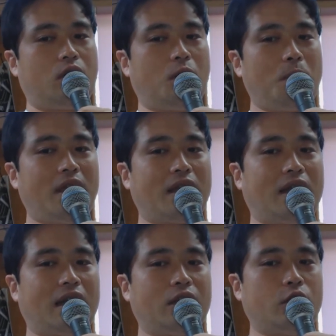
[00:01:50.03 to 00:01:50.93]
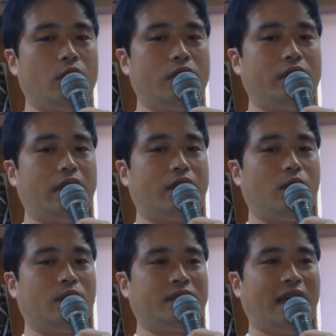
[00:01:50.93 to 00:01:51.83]
このメーカーから商品提
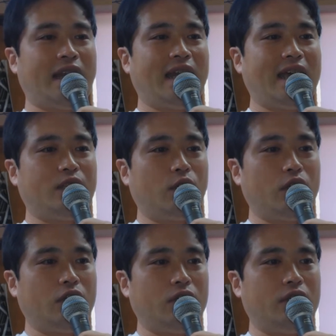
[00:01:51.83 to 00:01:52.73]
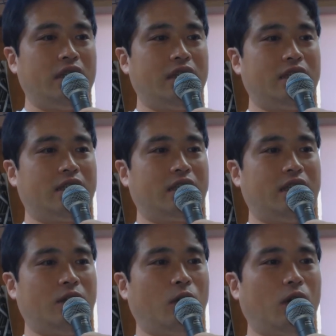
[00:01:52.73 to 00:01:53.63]
供されないという認
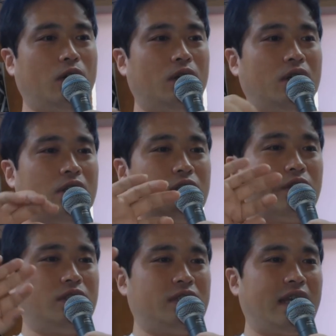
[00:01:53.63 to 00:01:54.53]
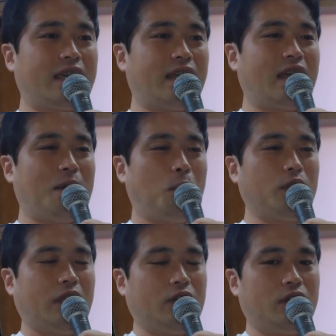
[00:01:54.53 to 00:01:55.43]
識を、その世間が持っ
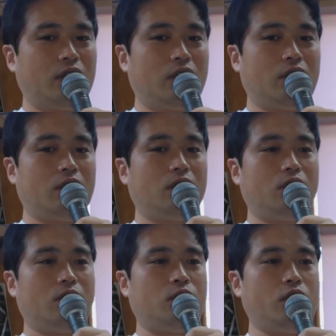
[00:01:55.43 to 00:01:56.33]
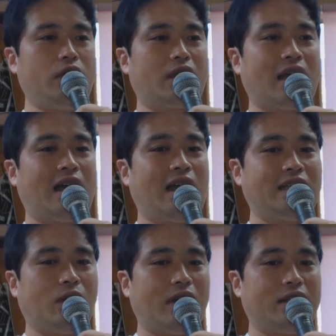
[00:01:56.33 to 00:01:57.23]
てる。そういうふうに考
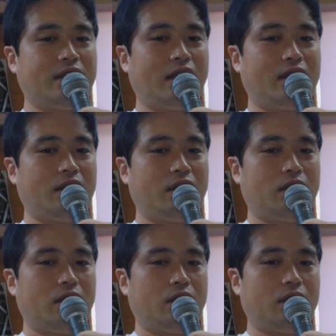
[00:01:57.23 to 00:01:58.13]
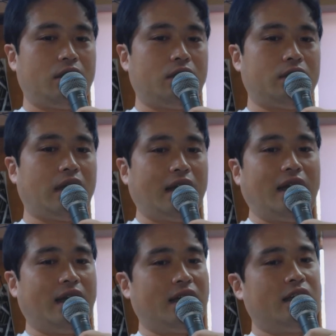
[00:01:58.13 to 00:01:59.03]
えた方がいいですね。だか
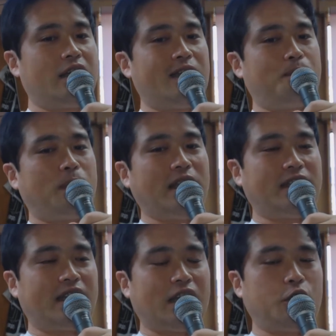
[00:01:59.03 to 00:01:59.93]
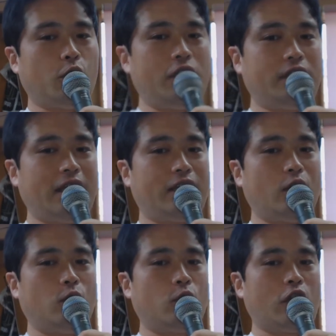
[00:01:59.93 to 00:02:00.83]
ら、一般人が商品提
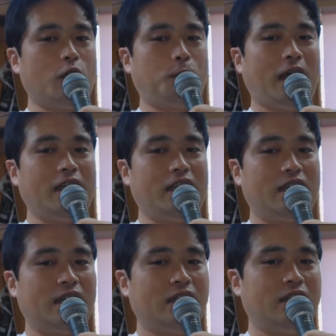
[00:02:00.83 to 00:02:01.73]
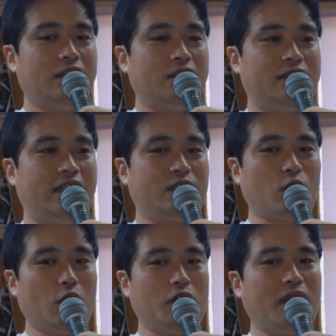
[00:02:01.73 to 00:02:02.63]
供を受ける場合、しつこ